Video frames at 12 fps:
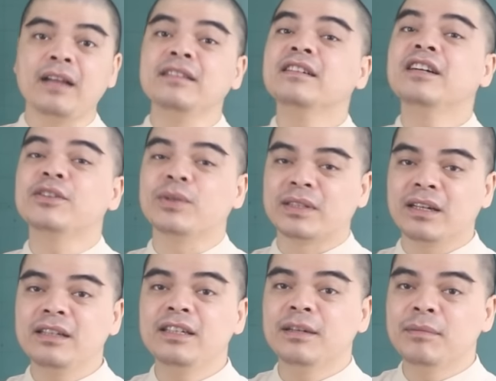Những người tuổi
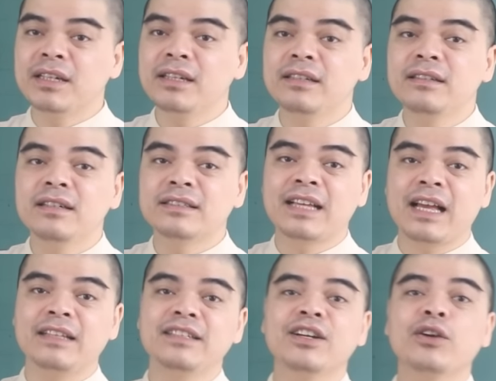Thân hiếm khi đưa
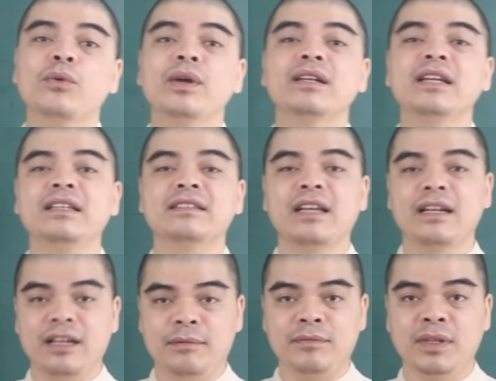ra những cái quyết định sai
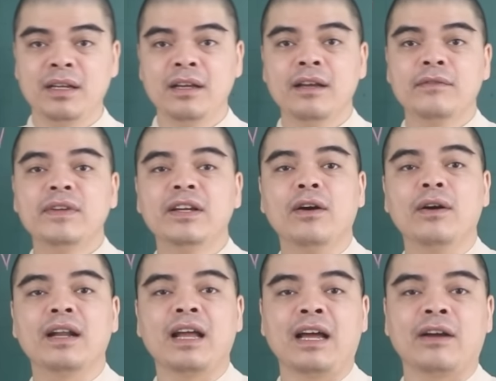lầm vì họ
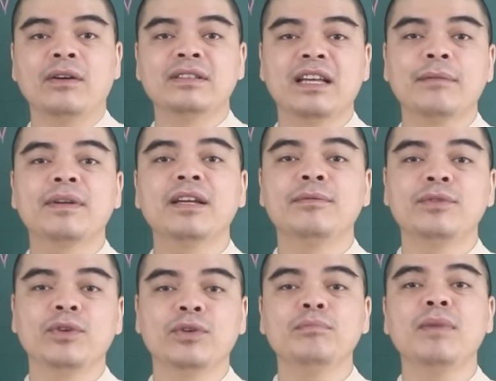là con giáp khiêm
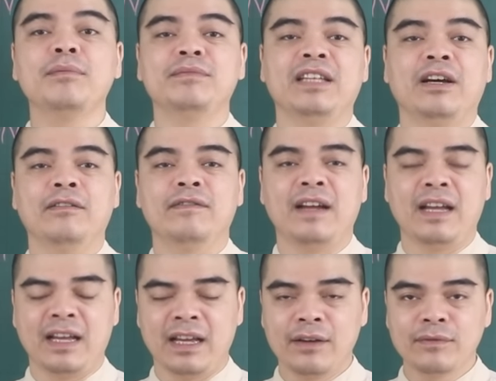tốn, mềm dẻo
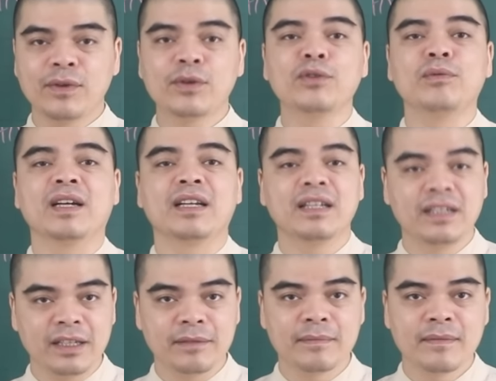và vô cùng là kiên
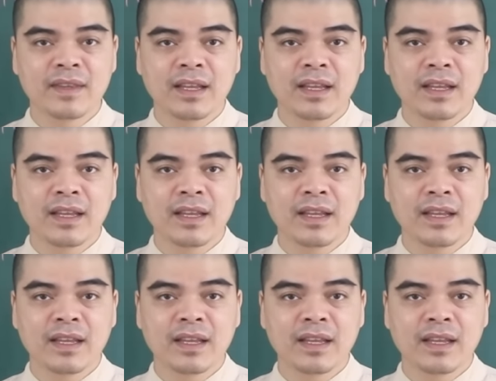định.